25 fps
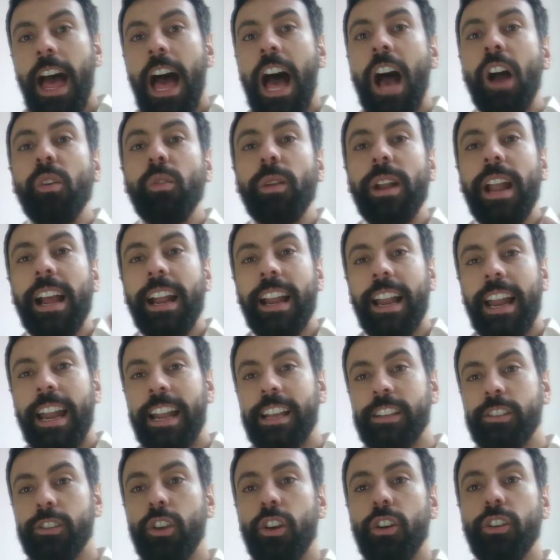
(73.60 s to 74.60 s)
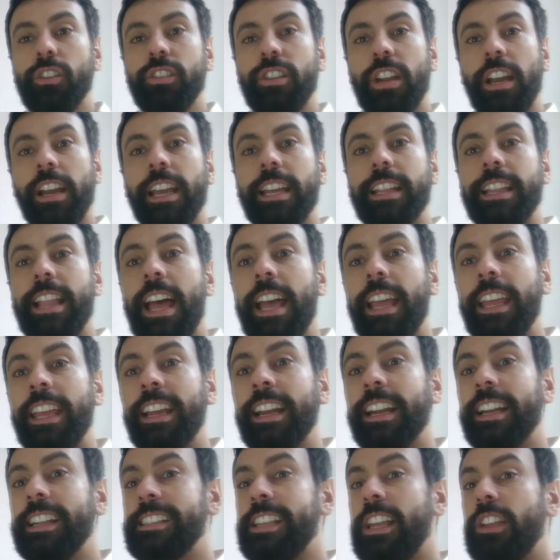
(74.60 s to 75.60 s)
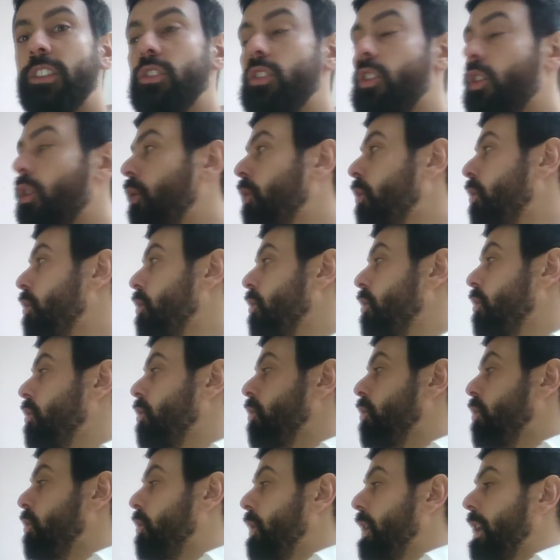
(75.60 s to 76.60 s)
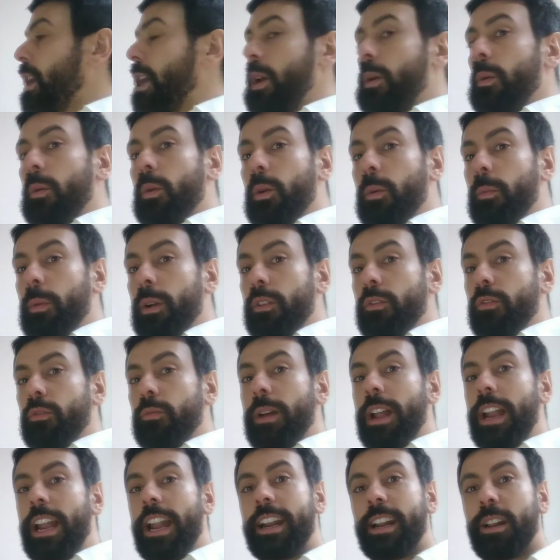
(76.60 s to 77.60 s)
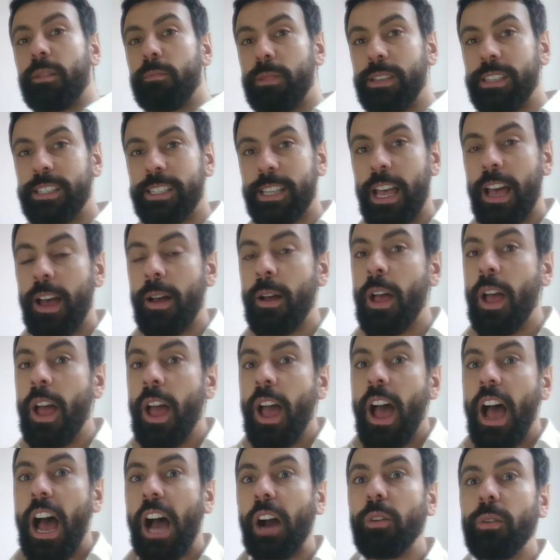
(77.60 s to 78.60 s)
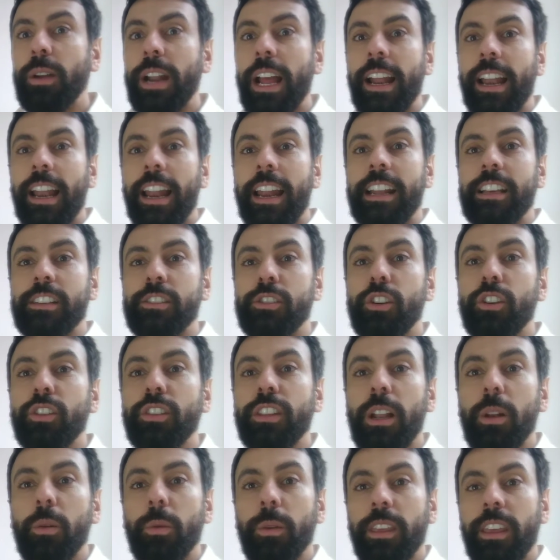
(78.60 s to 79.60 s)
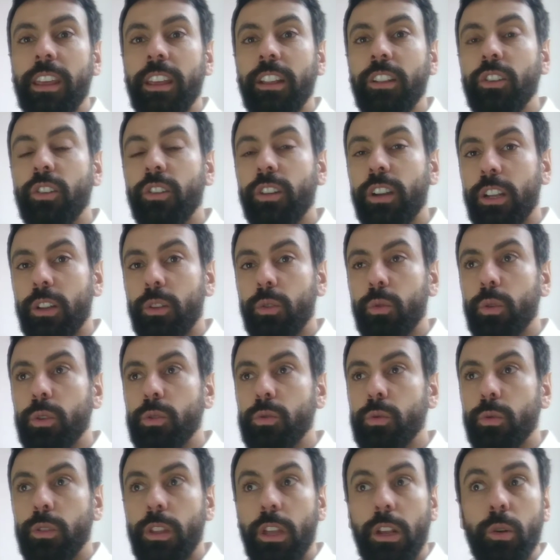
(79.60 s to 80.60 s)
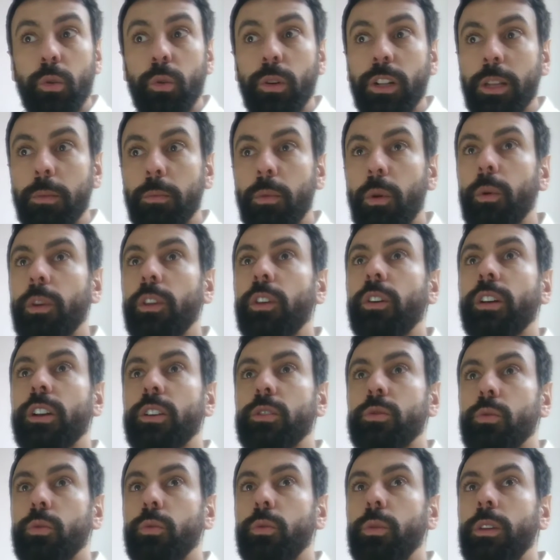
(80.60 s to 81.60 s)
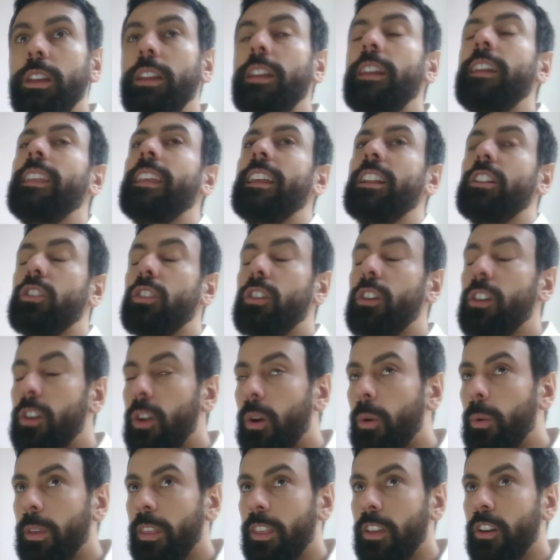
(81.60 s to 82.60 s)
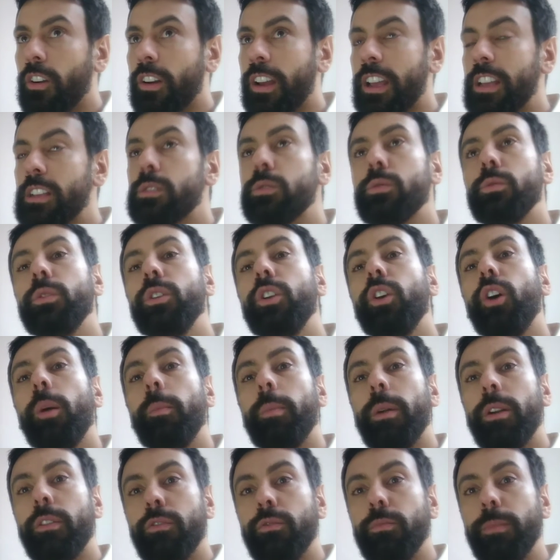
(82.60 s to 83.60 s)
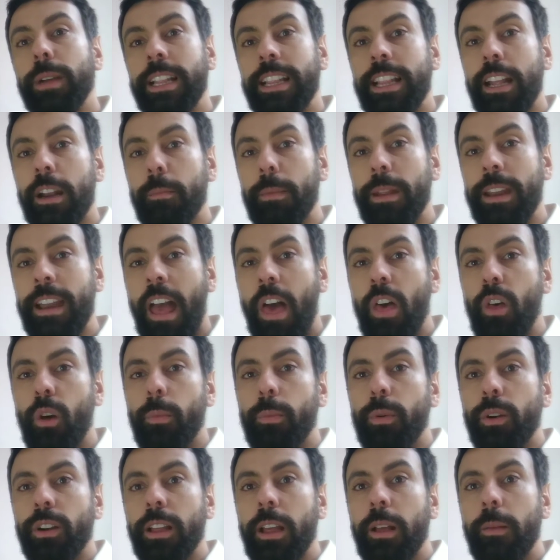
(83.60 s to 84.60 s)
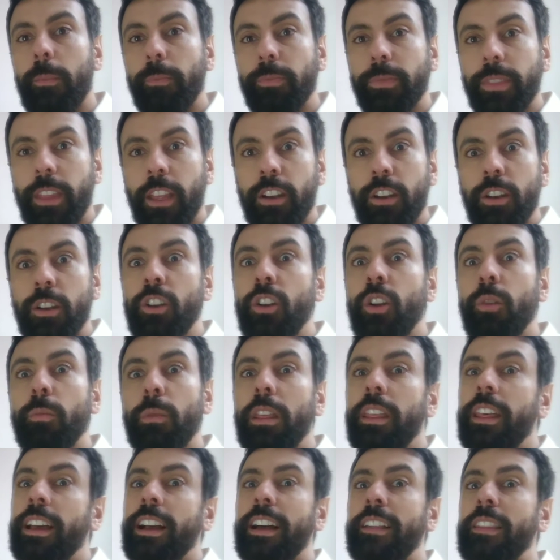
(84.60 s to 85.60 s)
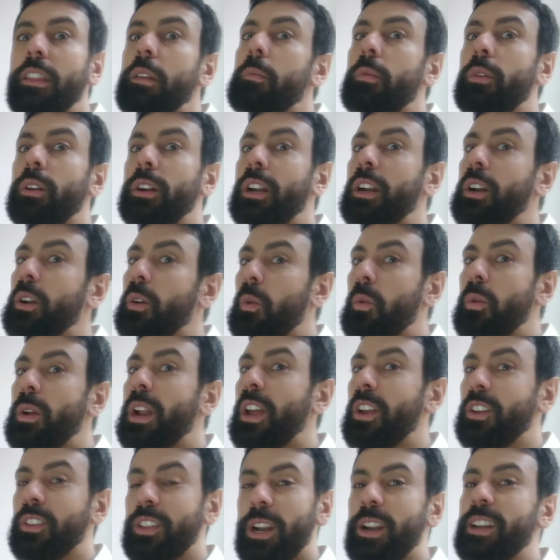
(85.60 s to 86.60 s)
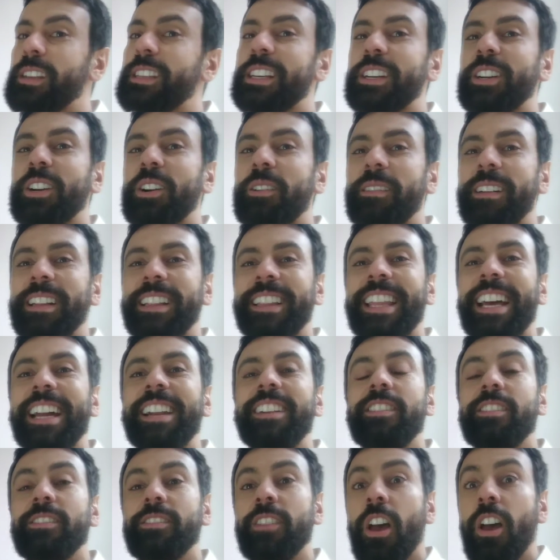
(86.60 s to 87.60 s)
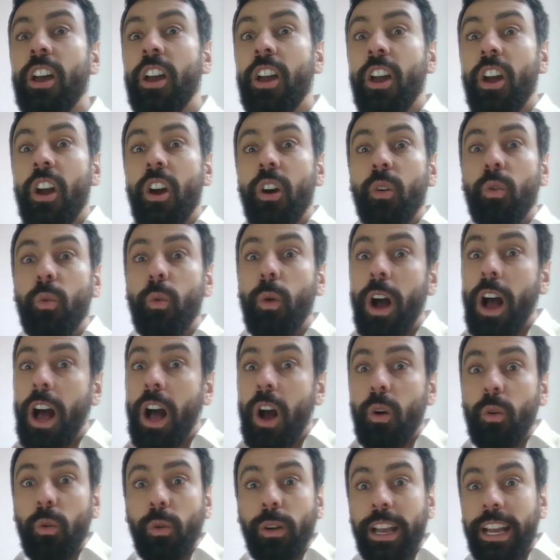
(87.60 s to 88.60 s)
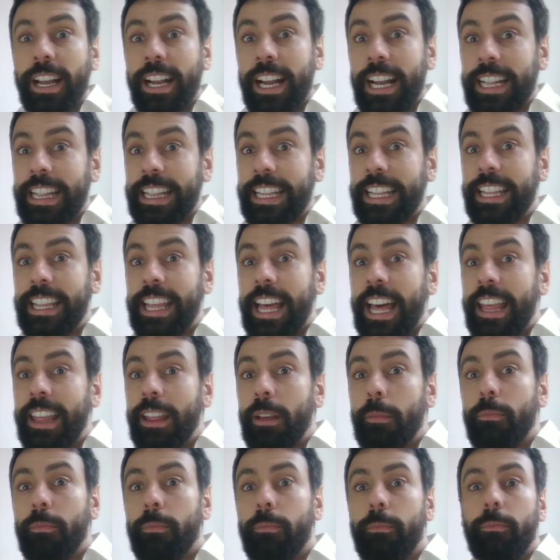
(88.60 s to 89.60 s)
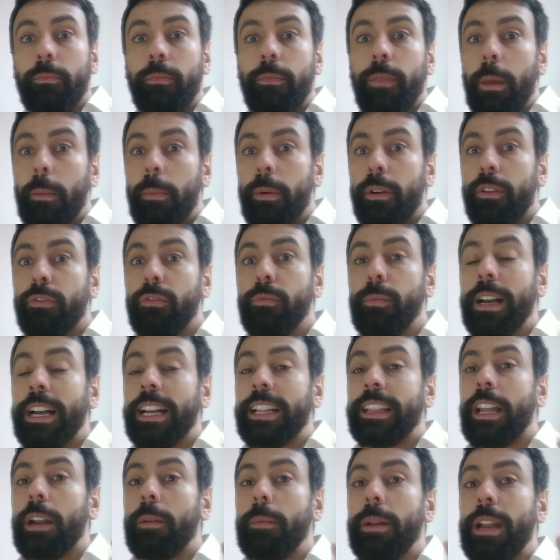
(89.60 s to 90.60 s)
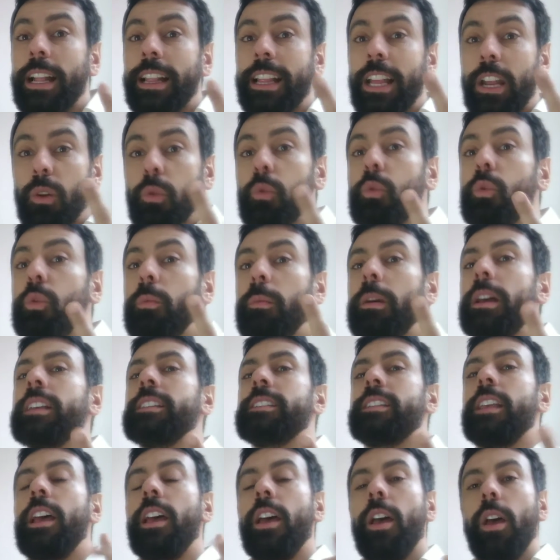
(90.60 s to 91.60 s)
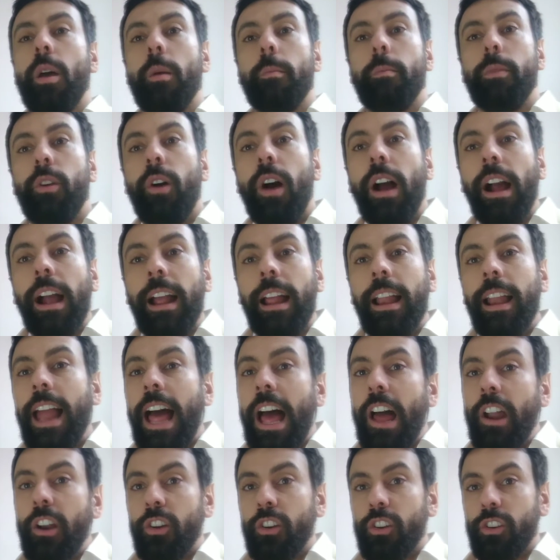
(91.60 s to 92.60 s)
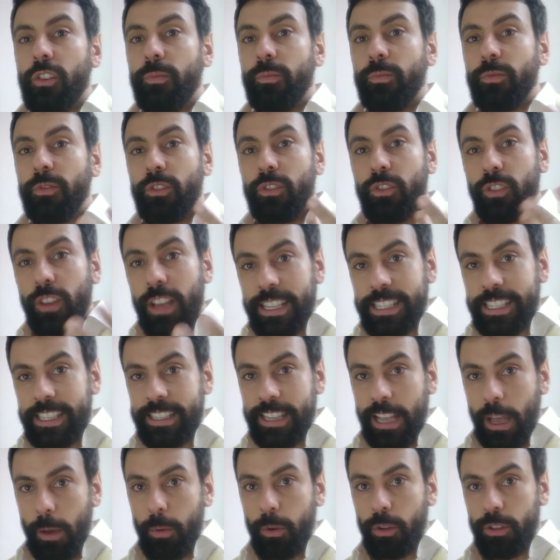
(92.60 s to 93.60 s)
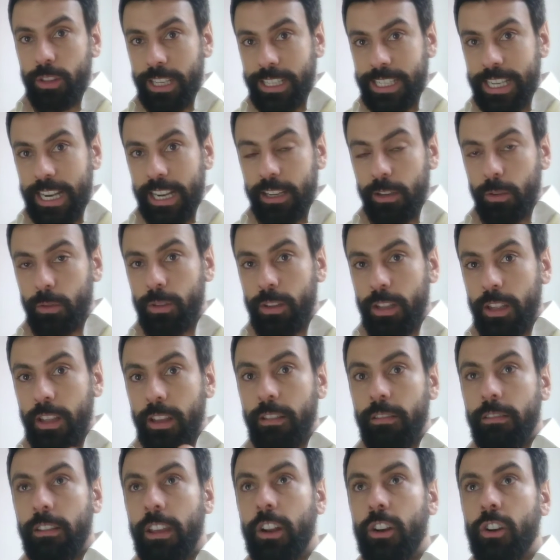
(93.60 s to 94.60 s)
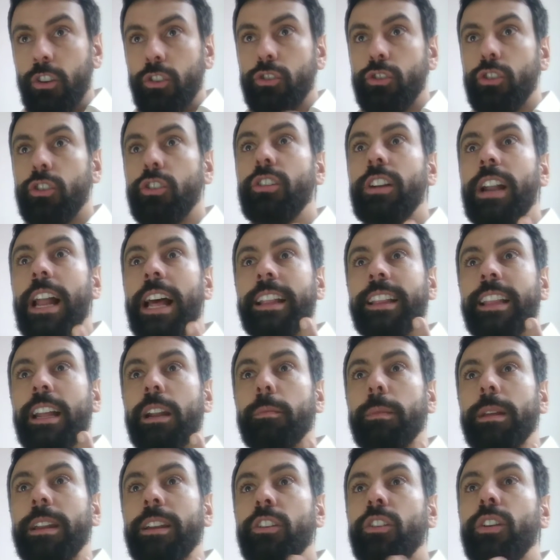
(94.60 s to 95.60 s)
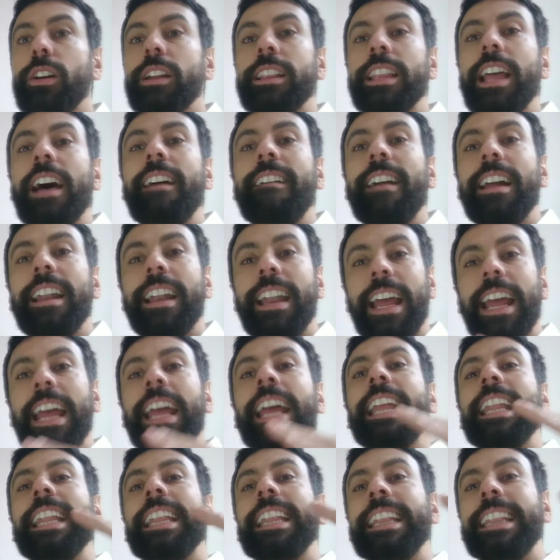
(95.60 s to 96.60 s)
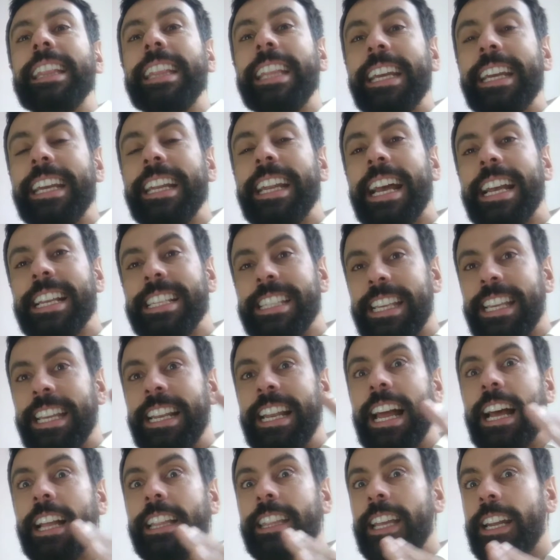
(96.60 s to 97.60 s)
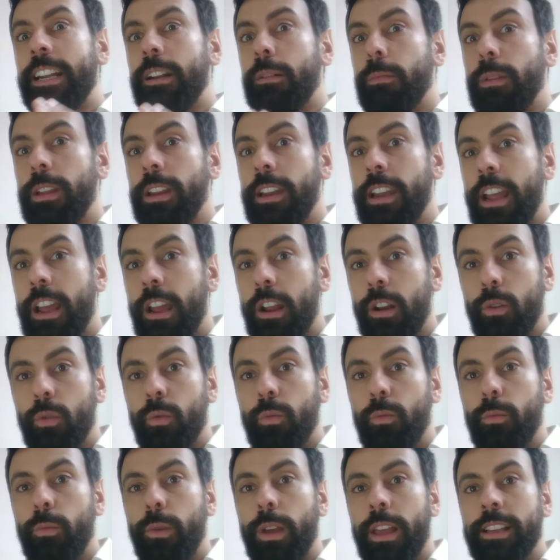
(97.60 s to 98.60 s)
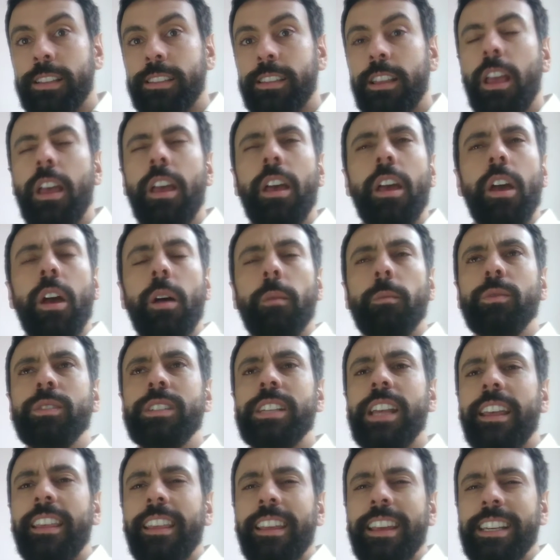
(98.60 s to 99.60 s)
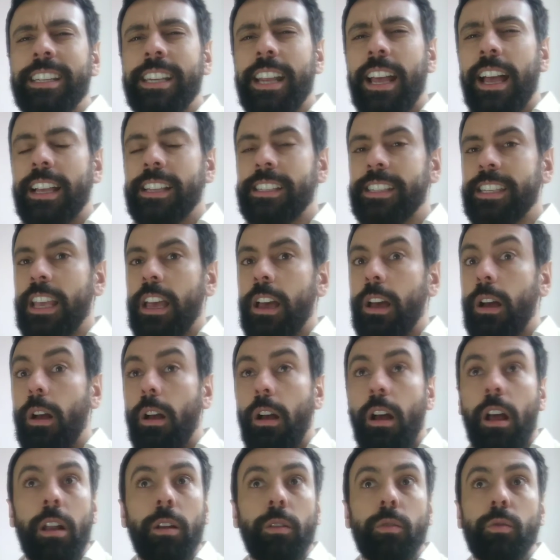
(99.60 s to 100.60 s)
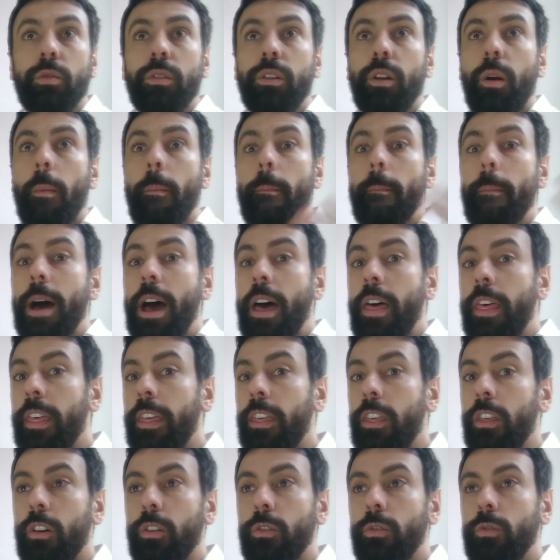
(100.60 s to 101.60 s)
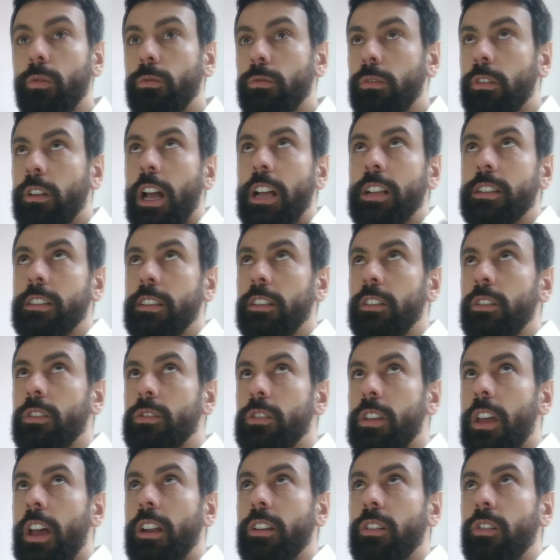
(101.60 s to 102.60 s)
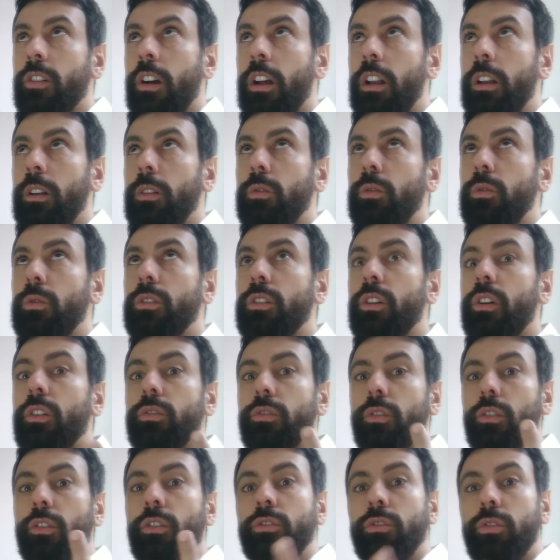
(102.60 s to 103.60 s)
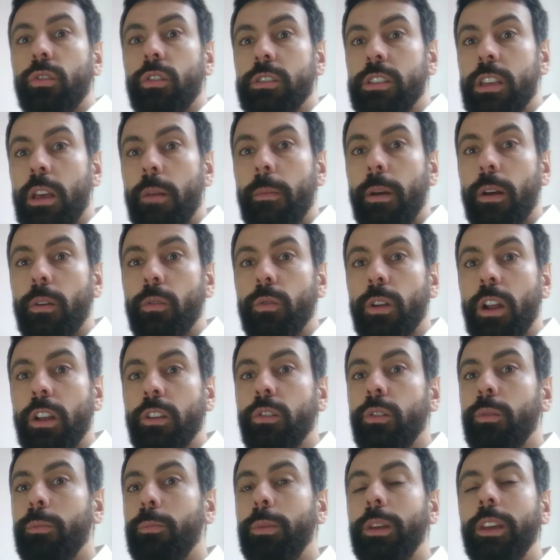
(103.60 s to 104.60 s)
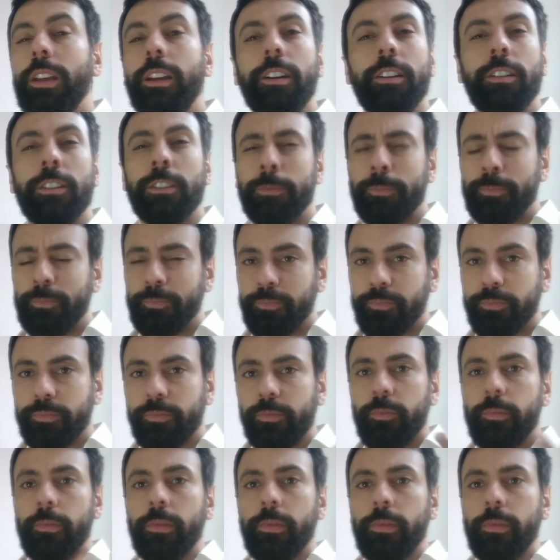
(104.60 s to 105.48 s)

Hago una aclaración, ya que está ingresando un nuevo perfume a la repisa. Hago una aclaración del videito que estuve, del último video que subí y de todos los videos que he subido de perfumes terminados. Porque no me dejan de poner una y otra vez en comentarios, wow, qué cantidad de, de perfumes que terminaste en un mes. Pero aclaro, todas esas botellas que ustedes vieron, yo no las terminé, no estaban enteras y las terminé en un mes. Muchas de ellas hacía algunos más de dos casi dos años algunos, otros hacía más un año y pico.